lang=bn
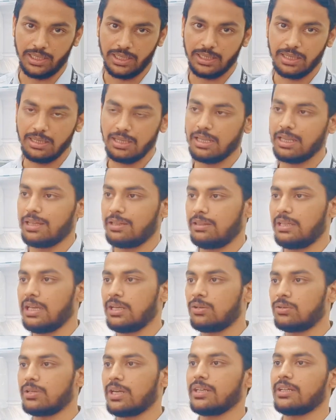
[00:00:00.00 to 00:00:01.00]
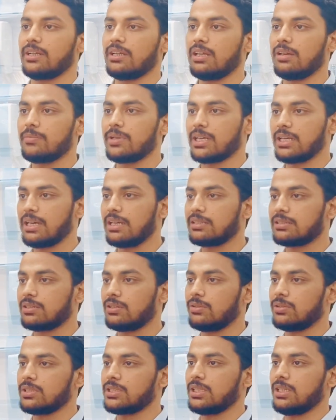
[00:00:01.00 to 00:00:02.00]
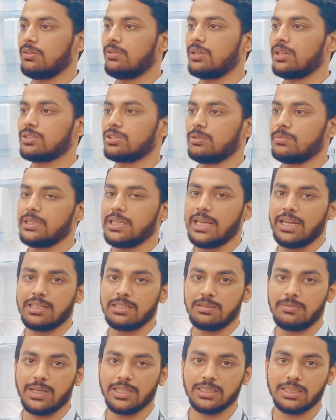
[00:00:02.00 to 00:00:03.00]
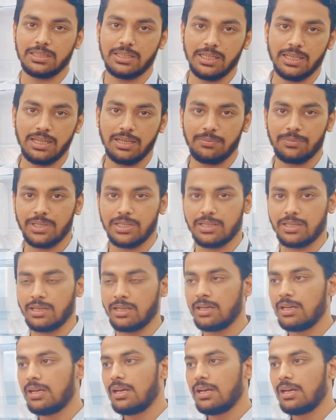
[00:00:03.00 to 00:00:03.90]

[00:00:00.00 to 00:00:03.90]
বলে ন্যানো টাইটেনিয়ামের কাজটা হচ্ছে অনেক সময় দেখা যায় বাজার থেকে আমরা একটা